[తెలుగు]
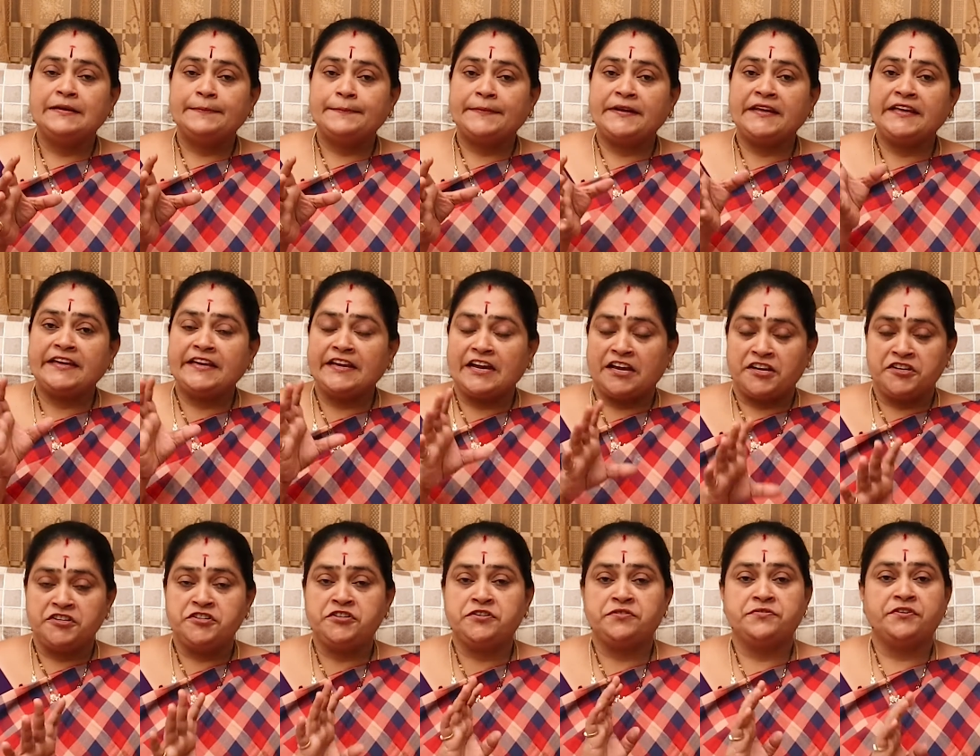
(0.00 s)
మనకి
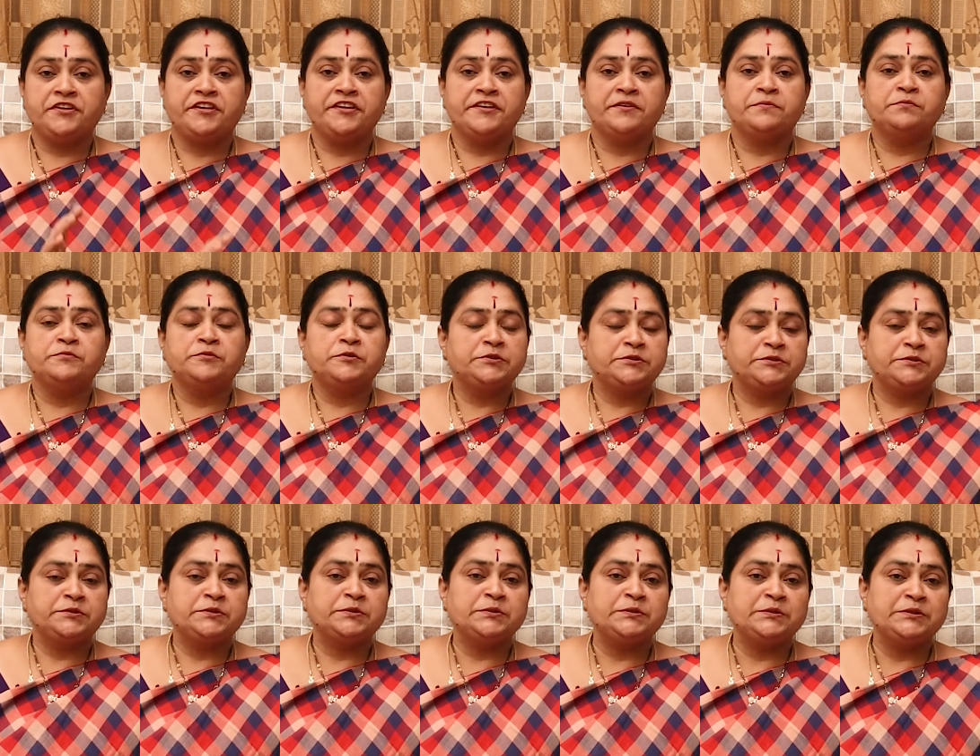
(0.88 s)
ఐశ్వర్యం
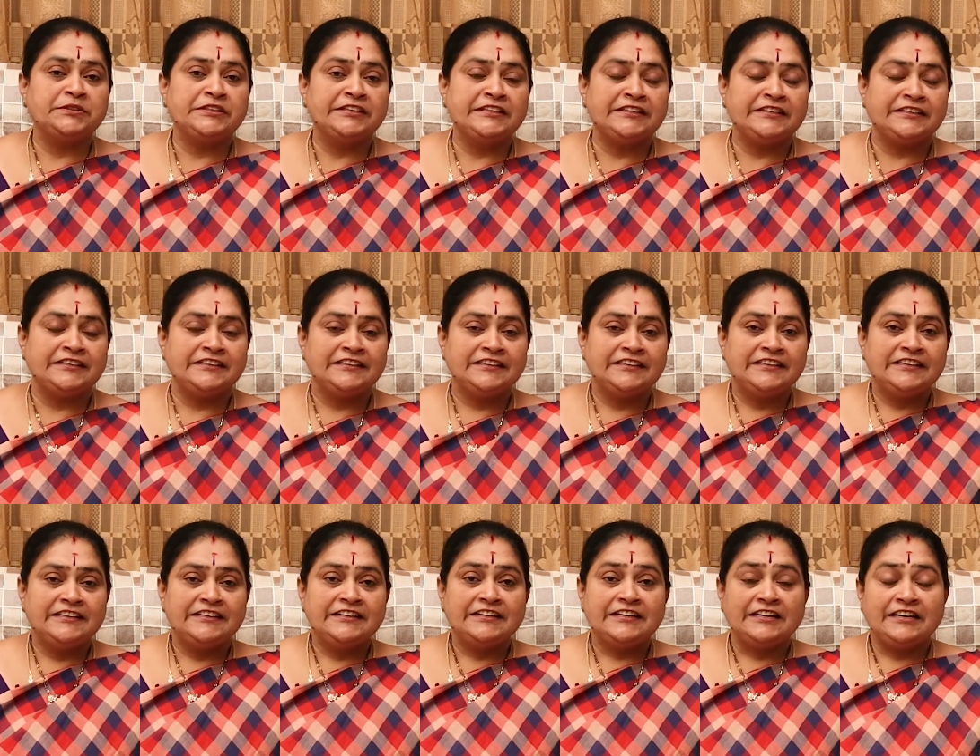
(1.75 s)
వస్తుంది
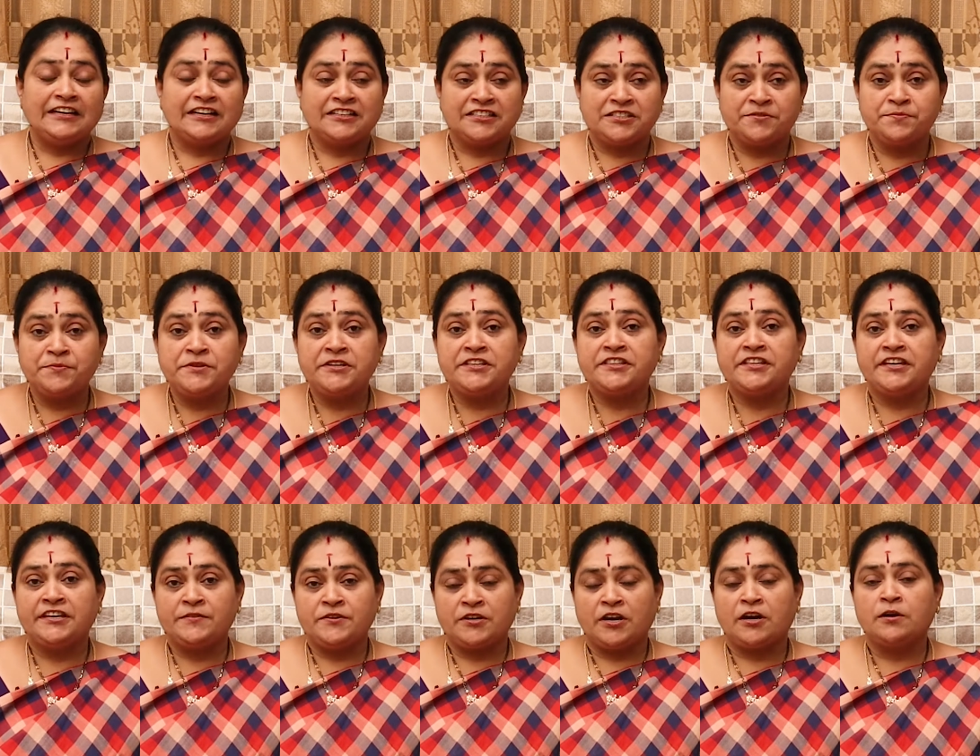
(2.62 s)

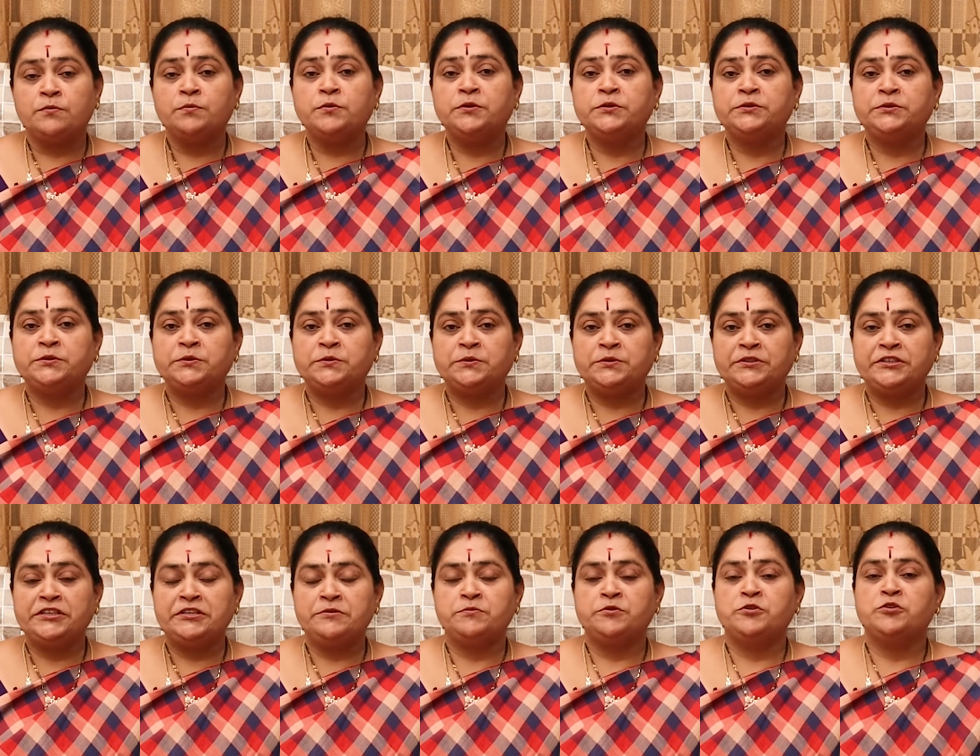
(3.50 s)
లక్ష్మీదేవి
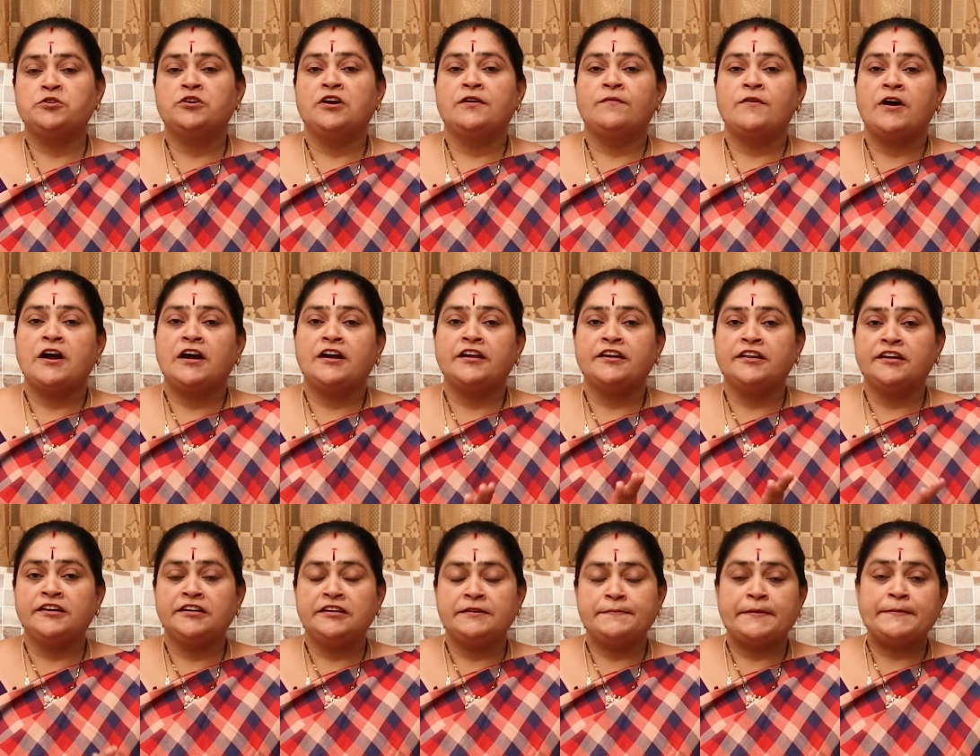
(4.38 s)
రాబోతోంది ముందుగా
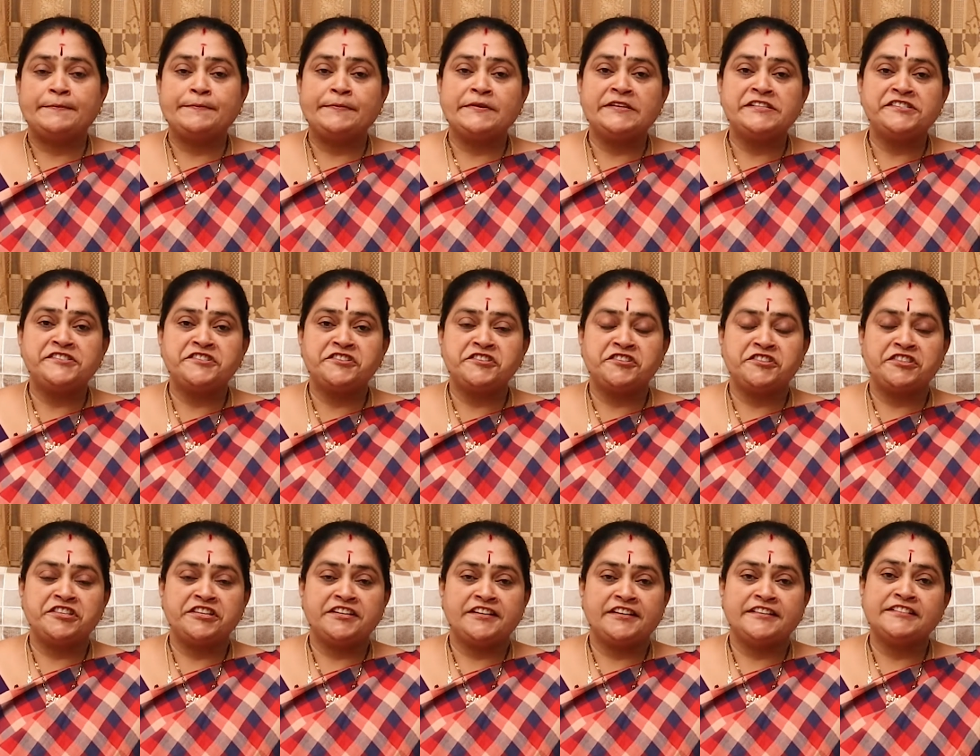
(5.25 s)
వాహనాన్ని
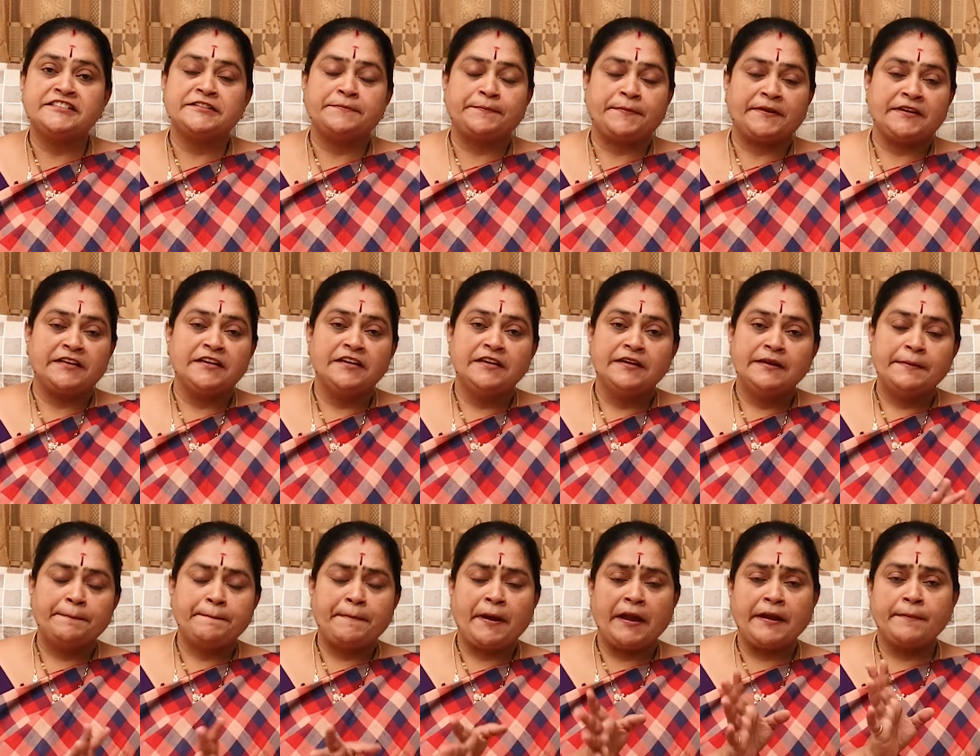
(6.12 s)
పంపించింది అని చెప్పారు
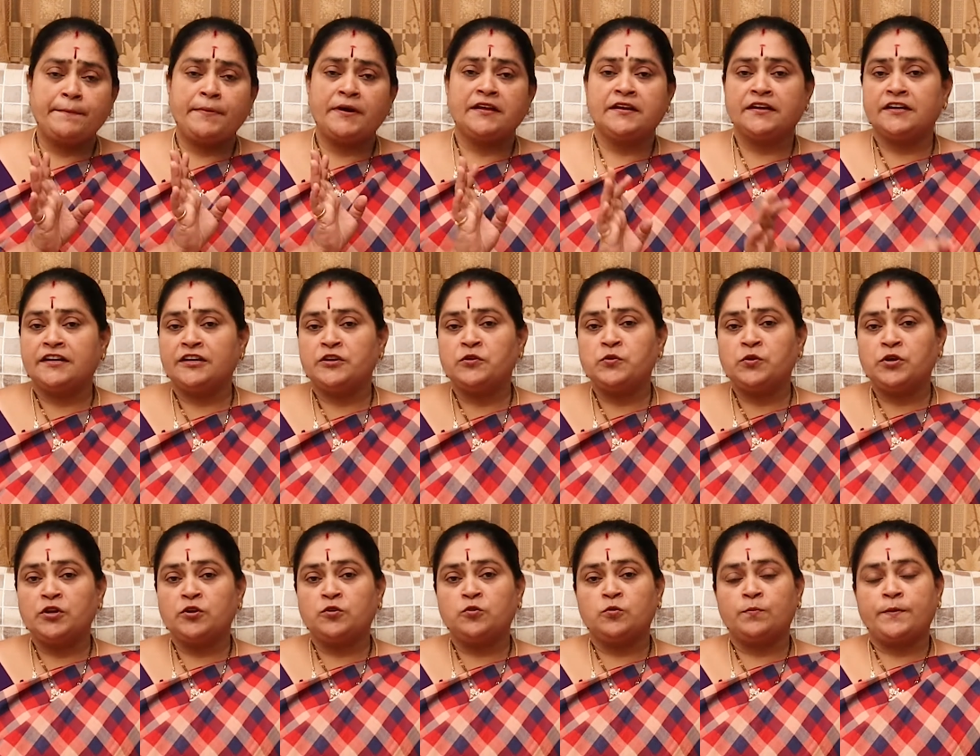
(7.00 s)
భయపడకండి
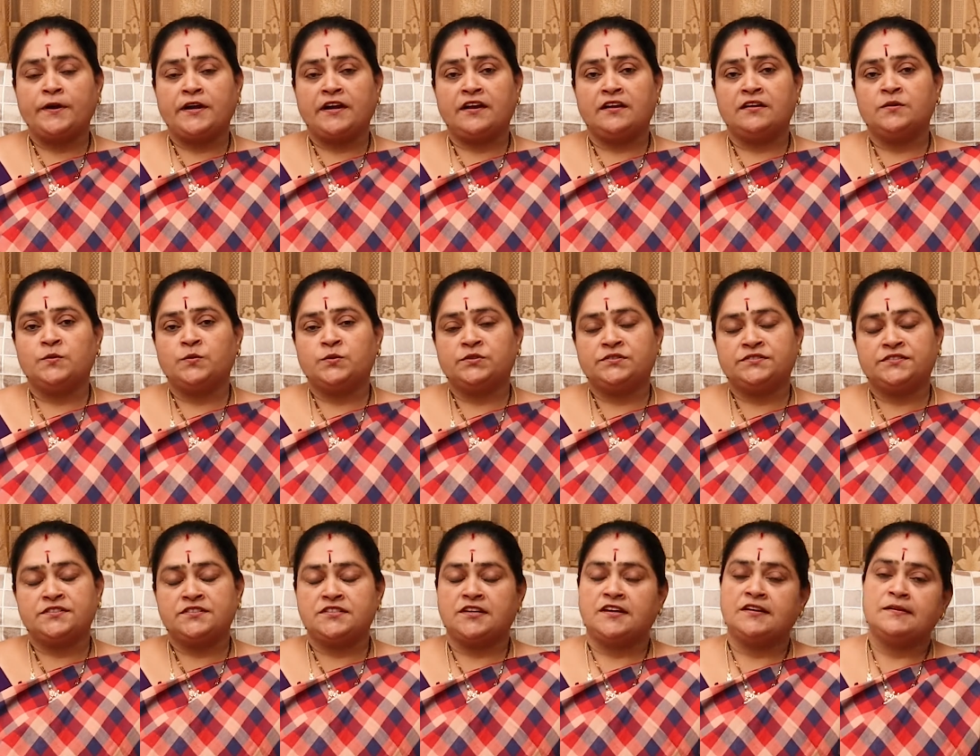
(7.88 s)
గోప కళ్ళలోకి
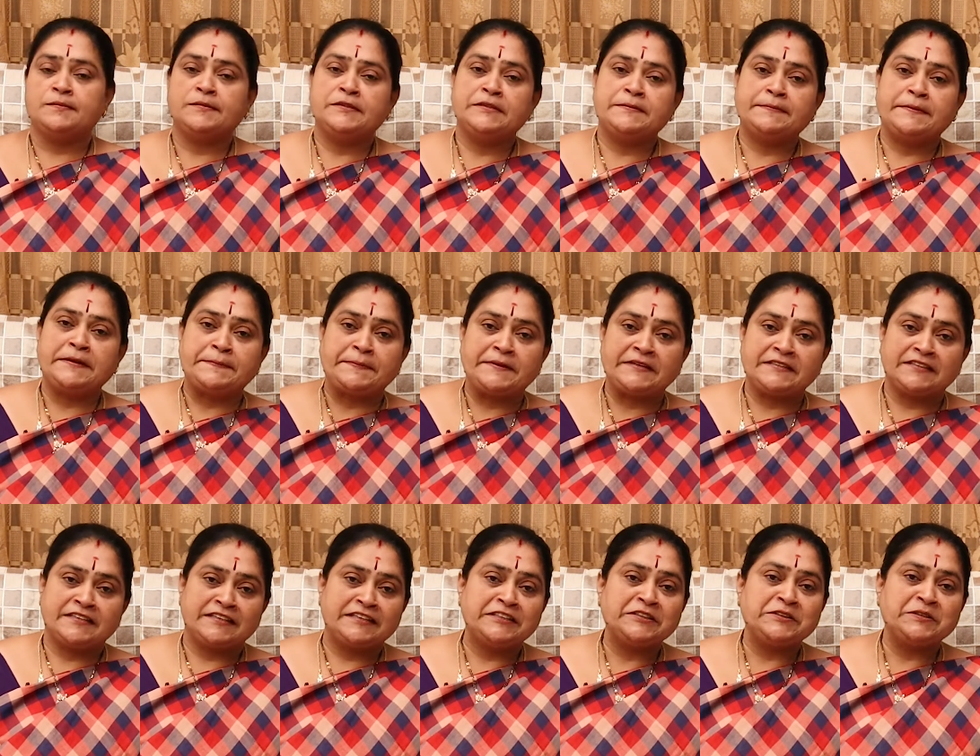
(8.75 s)
వస్తే చాలామంది
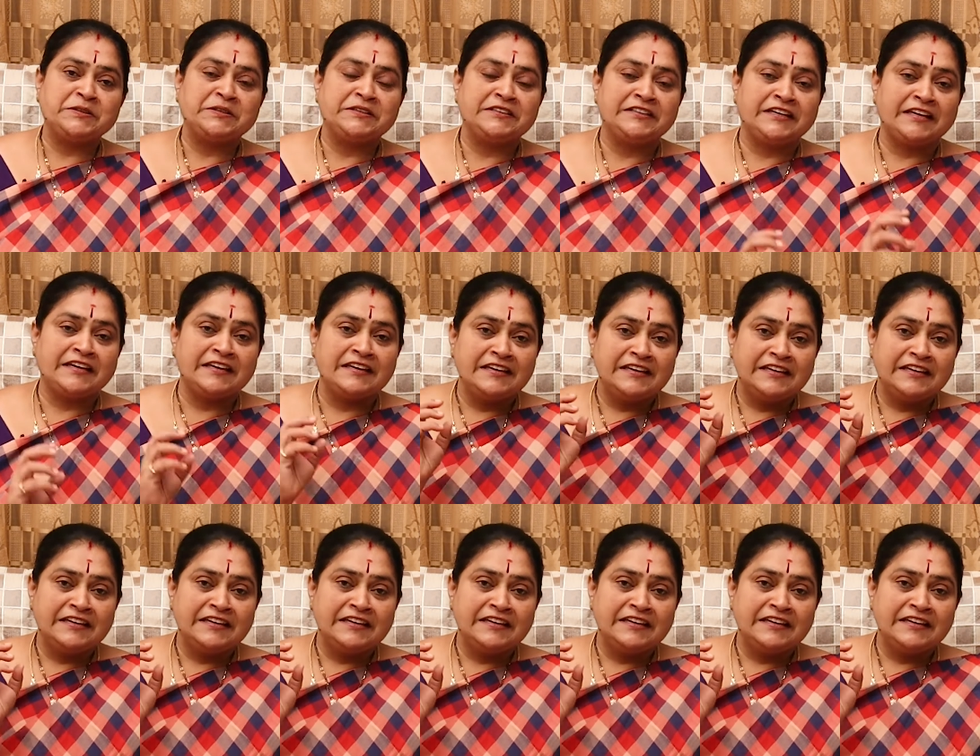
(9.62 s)
భయపడతారు ఎందుకంటే